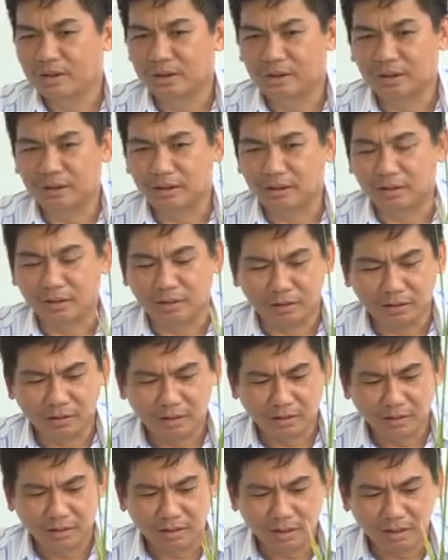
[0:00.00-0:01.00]
thì
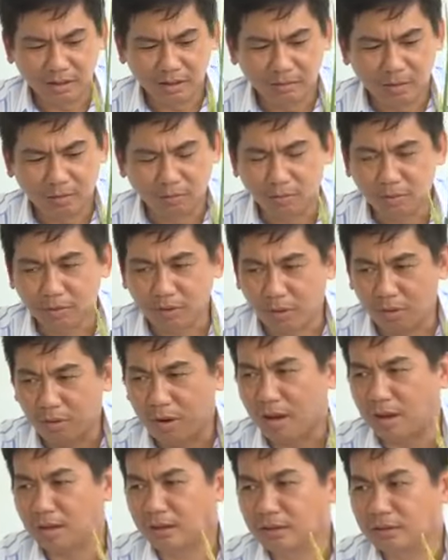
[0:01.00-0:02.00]
khi bông lúa trổ
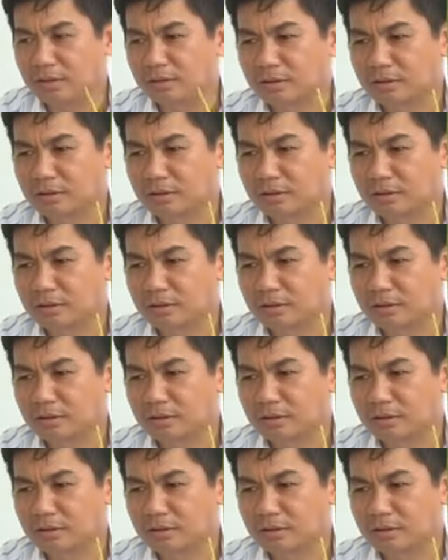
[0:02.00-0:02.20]
lên